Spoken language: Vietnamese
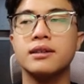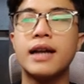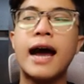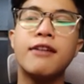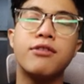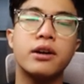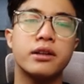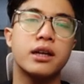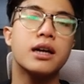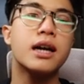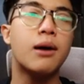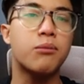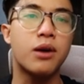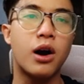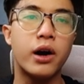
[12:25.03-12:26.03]
đa phần những cái
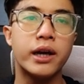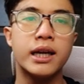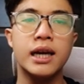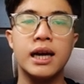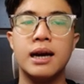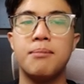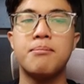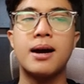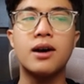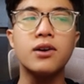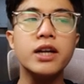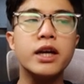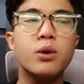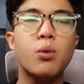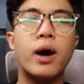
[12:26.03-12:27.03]
đồng coin mà có
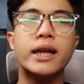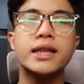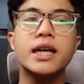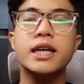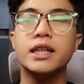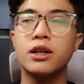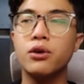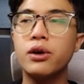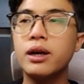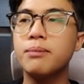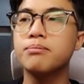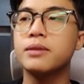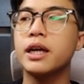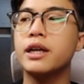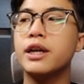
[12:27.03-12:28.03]
liên quan tới Ethereum
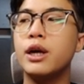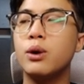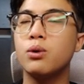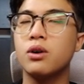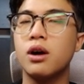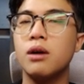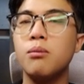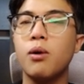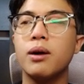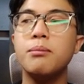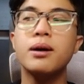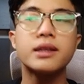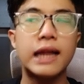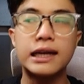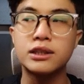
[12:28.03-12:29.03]
thì đều có một cái
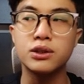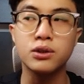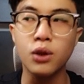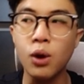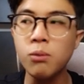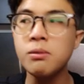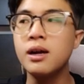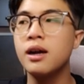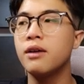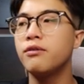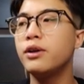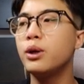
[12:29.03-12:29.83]
mức tăng trưởng tốt ví